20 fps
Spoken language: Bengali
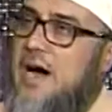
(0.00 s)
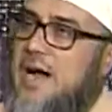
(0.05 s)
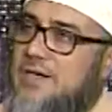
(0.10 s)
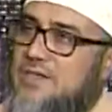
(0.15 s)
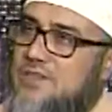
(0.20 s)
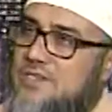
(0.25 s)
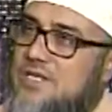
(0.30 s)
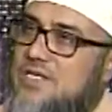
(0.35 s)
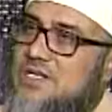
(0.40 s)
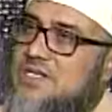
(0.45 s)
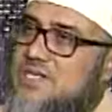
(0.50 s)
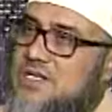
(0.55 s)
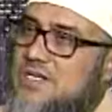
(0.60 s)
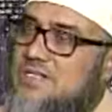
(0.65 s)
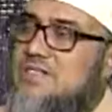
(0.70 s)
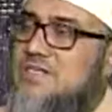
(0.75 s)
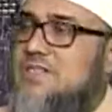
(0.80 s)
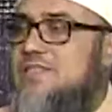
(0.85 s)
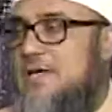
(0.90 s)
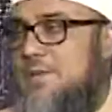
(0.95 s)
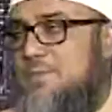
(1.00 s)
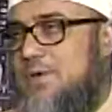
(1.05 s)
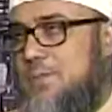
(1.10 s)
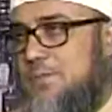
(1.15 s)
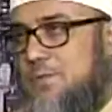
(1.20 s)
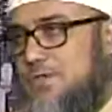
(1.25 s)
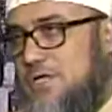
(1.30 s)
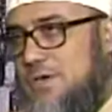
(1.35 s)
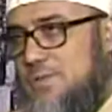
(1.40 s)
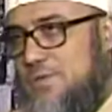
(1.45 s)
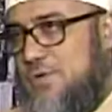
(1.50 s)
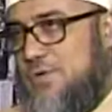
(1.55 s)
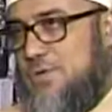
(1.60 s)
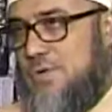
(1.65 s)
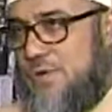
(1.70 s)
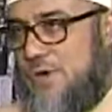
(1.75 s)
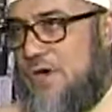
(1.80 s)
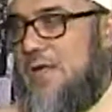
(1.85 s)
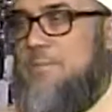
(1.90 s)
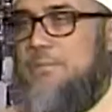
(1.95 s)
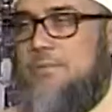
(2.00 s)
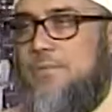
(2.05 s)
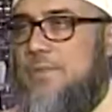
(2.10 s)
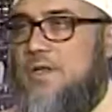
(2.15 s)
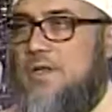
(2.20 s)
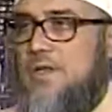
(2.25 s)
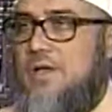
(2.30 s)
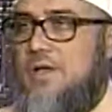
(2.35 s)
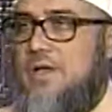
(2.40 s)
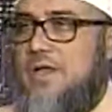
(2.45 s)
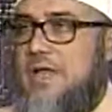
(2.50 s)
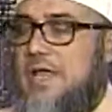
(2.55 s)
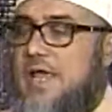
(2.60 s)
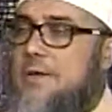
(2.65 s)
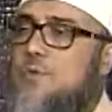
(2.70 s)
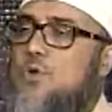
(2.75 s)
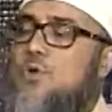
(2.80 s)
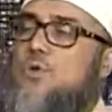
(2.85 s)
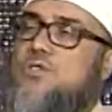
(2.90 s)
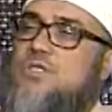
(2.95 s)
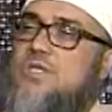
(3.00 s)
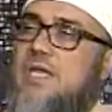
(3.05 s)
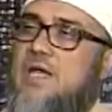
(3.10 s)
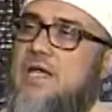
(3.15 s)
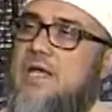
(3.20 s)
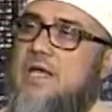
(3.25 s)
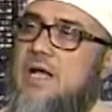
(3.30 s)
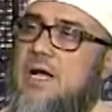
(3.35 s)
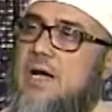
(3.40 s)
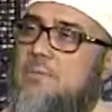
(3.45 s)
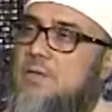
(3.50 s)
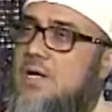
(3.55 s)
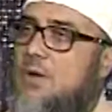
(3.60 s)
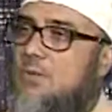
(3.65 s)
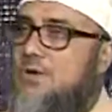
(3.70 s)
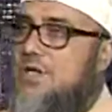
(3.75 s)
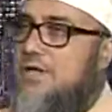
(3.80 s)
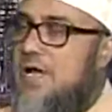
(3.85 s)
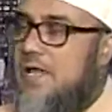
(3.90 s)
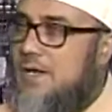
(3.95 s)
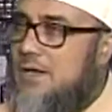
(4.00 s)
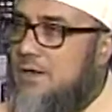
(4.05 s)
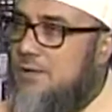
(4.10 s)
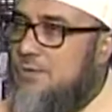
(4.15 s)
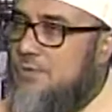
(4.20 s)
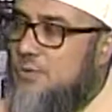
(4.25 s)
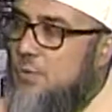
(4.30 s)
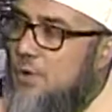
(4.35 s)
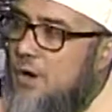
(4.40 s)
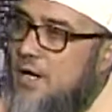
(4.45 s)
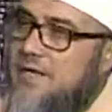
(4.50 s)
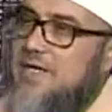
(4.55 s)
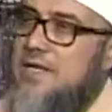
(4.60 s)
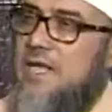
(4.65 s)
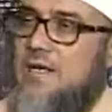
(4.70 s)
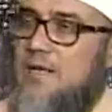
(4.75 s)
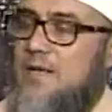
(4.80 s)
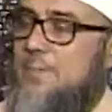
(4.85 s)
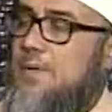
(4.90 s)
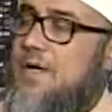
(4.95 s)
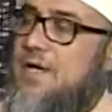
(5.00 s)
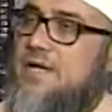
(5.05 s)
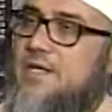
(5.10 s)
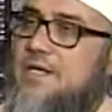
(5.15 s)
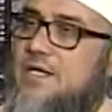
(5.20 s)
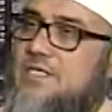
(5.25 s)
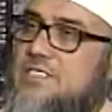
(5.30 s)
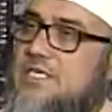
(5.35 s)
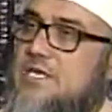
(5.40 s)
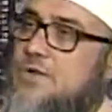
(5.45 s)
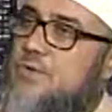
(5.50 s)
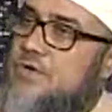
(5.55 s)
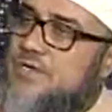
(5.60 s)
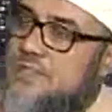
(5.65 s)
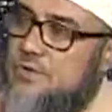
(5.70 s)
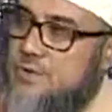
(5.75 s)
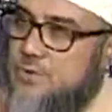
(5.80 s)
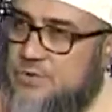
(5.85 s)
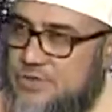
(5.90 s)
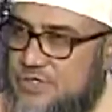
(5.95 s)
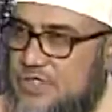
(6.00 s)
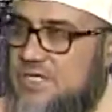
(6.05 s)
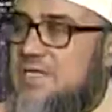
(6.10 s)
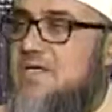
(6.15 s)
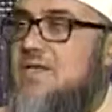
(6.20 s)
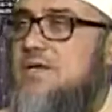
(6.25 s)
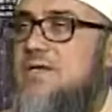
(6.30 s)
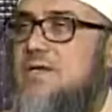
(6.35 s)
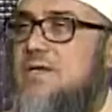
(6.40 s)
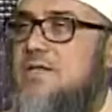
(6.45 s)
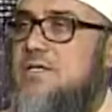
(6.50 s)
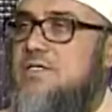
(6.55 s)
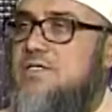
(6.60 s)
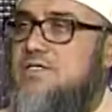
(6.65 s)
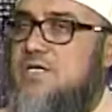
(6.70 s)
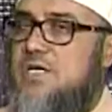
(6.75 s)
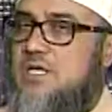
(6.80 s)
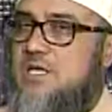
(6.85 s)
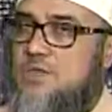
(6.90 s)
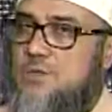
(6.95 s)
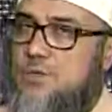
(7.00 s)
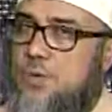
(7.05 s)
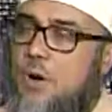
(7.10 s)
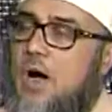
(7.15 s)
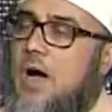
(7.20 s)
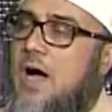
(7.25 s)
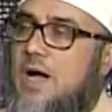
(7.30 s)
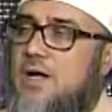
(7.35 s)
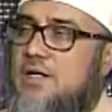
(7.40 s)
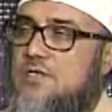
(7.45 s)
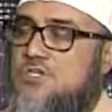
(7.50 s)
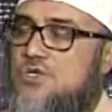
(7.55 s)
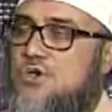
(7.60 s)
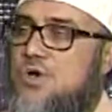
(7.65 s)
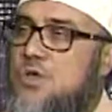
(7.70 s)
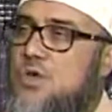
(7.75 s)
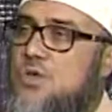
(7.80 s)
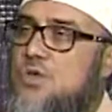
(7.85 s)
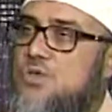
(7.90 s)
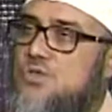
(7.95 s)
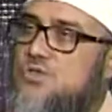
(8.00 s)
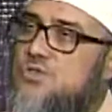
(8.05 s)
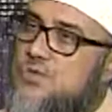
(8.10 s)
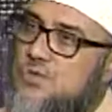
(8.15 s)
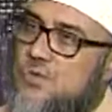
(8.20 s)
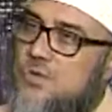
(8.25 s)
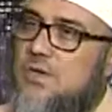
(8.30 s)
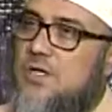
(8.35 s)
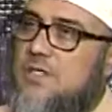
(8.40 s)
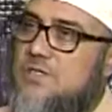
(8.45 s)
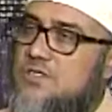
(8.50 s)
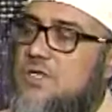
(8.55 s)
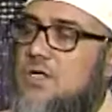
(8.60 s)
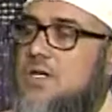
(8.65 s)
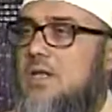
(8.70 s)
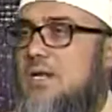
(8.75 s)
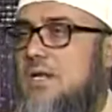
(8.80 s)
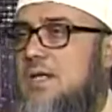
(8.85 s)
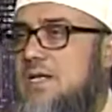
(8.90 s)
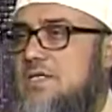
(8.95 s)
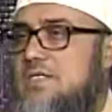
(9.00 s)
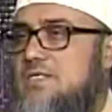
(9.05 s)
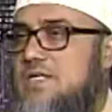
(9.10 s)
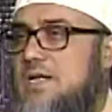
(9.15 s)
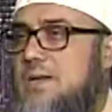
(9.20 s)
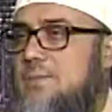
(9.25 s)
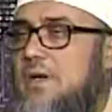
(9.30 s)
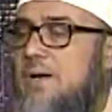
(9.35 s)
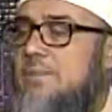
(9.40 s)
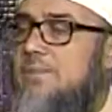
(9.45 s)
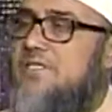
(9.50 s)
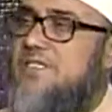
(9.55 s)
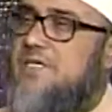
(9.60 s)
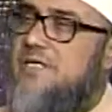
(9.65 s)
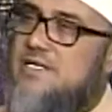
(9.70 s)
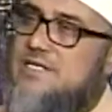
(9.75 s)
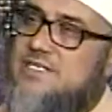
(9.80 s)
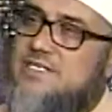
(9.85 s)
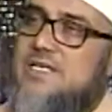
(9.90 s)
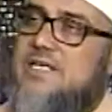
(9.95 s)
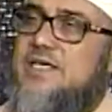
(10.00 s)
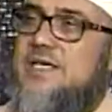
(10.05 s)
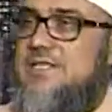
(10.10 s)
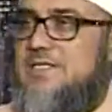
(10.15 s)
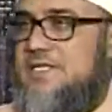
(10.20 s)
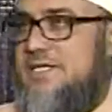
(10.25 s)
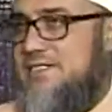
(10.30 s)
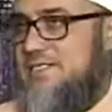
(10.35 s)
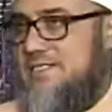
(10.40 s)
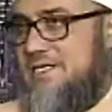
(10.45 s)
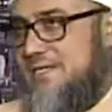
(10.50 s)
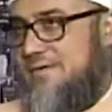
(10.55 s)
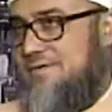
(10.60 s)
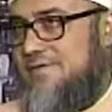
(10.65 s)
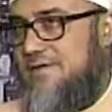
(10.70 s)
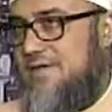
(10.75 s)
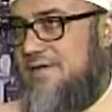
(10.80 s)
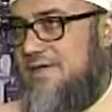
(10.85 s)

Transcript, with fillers: আটত্রিশ হিজড়িতে আমরা পদার্পণ করলাম এই মুহূর্তে আমরা ওই দোয়াই আল্লাহ পাকের কাছে করে করছি যে দোয়া স্বয়ং রসুল্লাহ সাল্লাহ আলি সাল্লাম আমাদেরকে শিক্ষা দিয়েছেন